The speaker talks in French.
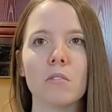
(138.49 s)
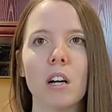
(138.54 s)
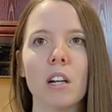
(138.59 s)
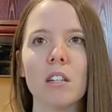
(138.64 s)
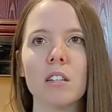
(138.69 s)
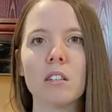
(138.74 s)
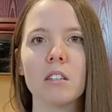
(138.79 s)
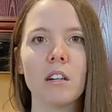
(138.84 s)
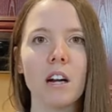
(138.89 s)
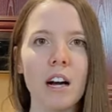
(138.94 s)
dans
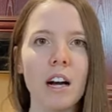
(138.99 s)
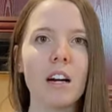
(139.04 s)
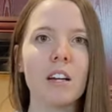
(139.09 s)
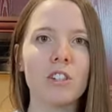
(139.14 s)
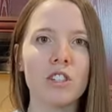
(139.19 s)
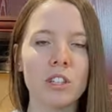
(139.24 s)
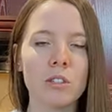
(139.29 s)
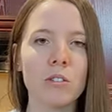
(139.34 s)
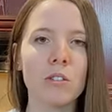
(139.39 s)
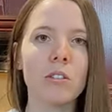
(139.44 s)
les
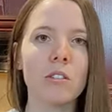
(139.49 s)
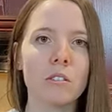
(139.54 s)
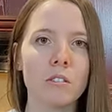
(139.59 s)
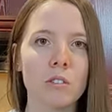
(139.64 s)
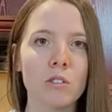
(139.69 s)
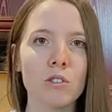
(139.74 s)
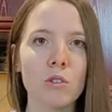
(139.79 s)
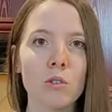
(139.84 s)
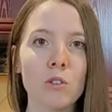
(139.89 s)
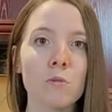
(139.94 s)
rangées
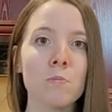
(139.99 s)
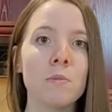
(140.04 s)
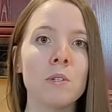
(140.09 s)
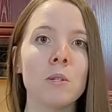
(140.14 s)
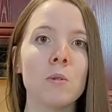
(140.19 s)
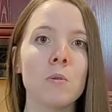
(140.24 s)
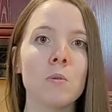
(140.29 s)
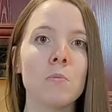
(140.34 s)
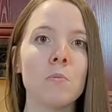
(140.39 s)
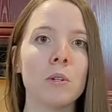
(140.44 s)
de, choses
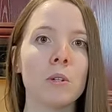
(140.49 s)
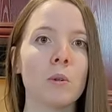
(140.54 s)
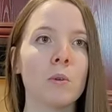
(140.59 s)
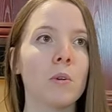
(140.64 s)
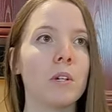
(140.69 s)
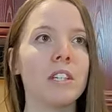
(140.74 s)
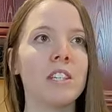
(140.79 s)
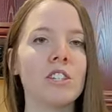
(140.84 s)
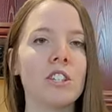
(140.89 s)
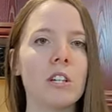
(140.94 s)
bio,
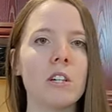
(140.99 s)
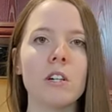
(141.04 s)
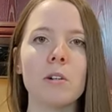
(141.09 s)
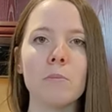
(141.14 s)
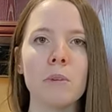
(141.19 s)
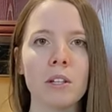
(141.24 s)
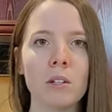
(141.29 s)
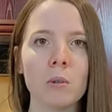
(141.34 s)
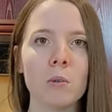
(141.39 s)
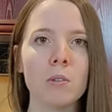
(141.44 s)
mettons IGA,
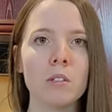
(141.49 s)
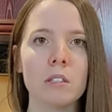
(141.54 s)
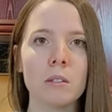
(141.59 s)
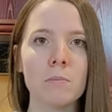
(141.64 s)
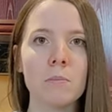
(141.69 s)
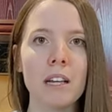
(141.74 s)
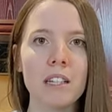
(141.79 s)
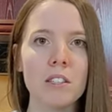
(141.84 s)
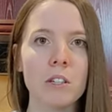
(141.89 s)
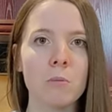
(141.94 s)
métro, des
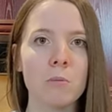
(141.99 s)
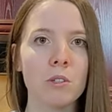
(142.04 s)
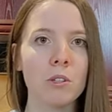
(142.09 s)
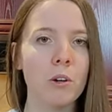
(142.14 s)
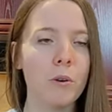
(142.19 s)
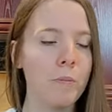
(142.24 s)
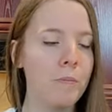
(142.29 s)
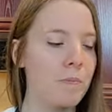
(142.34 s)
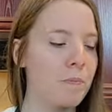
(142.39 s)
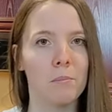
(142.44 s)
places comme ça.